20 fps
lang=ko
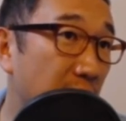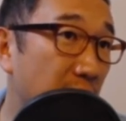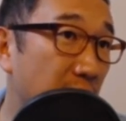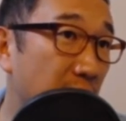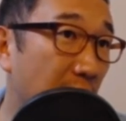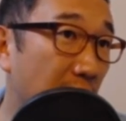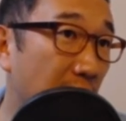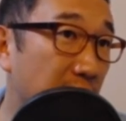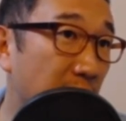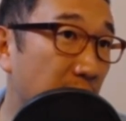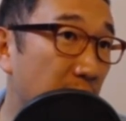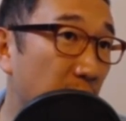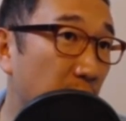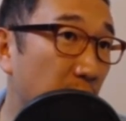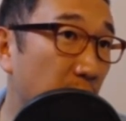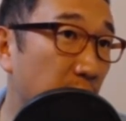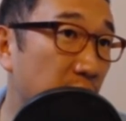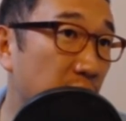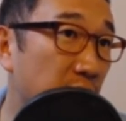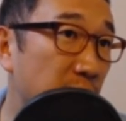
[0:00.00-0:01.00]
이건 다시
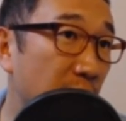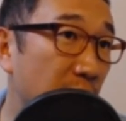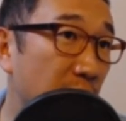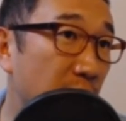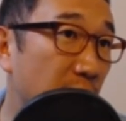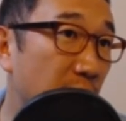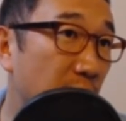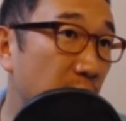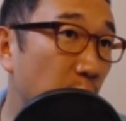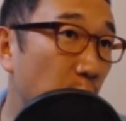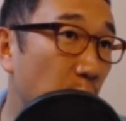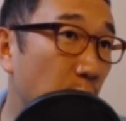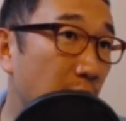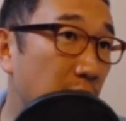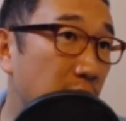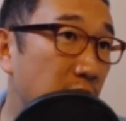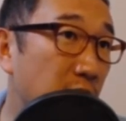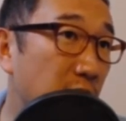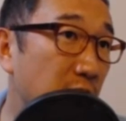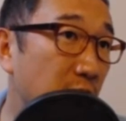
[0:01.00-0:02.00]
한번 보여드리지만
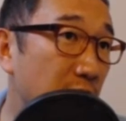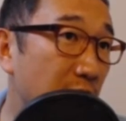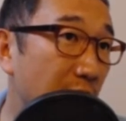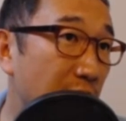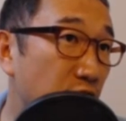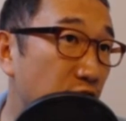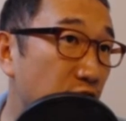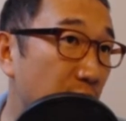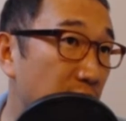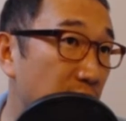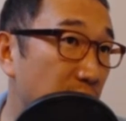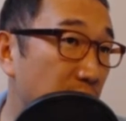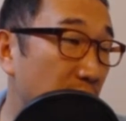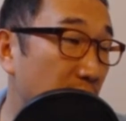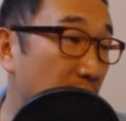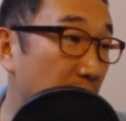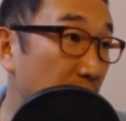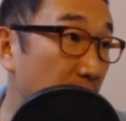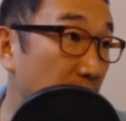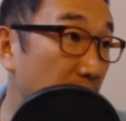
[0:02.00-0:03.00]
똑같이 이거는 살 수가
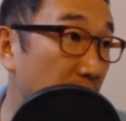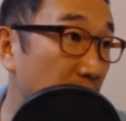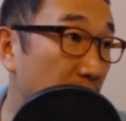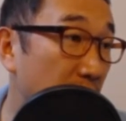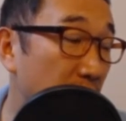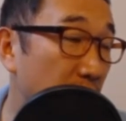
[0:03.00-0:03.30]
있습니다.